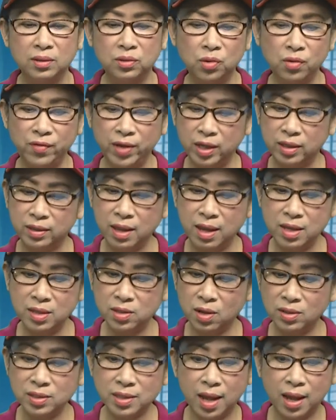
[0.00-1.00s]
Quý vị thấy
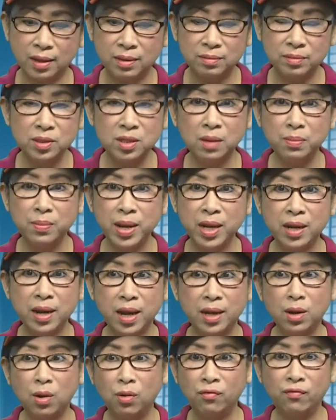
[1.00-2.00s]
rõ ràng nước Mỹ
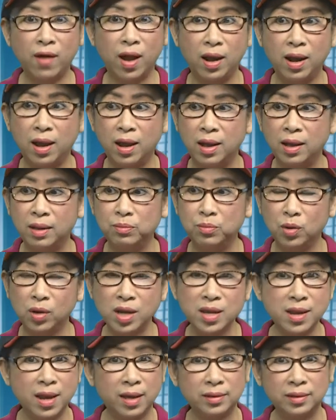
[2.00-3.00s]
này đâu phải là một
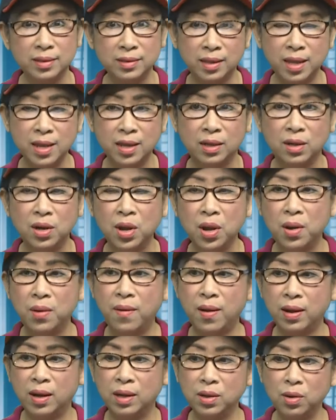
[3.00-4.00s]
cái nhà từ thiện,
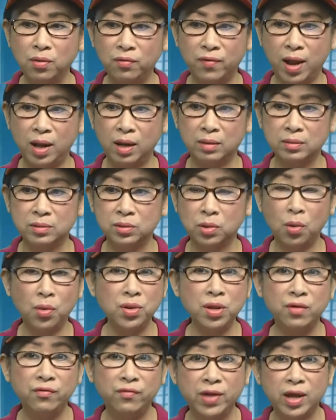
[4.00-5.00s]
hoặc là đâu phải là cô
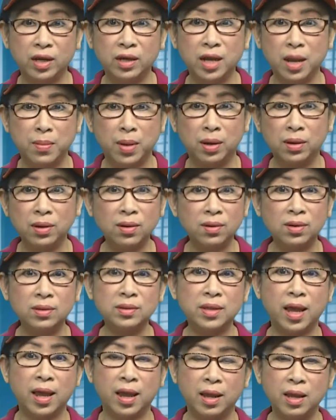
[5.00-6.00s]
nhi viện để mà nó có
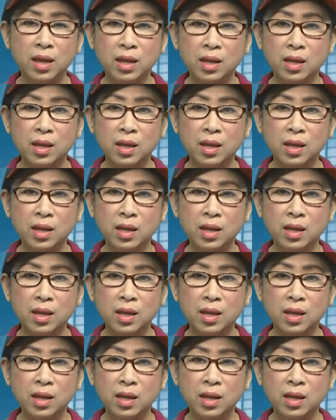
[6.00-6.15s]
thể